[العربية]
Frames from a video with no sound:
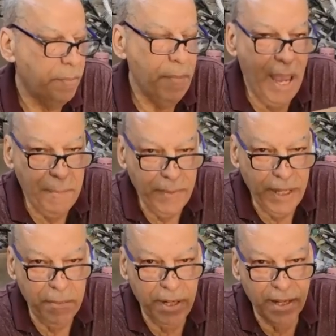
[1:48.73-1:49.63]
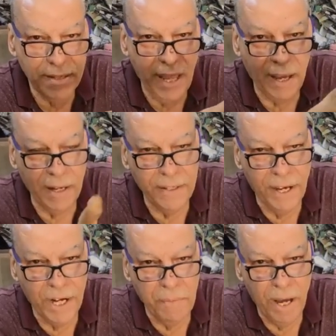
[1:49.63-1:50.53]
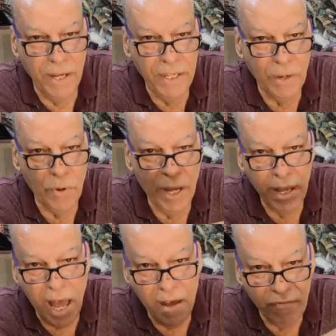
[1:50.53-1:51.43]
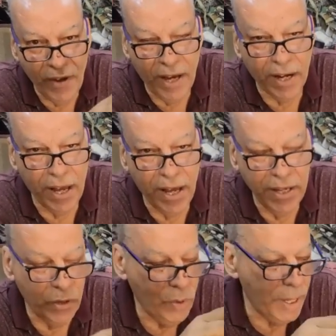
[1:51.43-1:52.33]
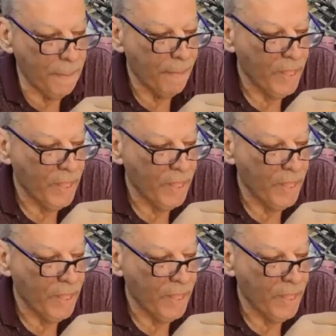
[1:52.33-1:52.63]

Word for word: محمي من الصعقه الكهربائيه وهي اهم فقره هاي هو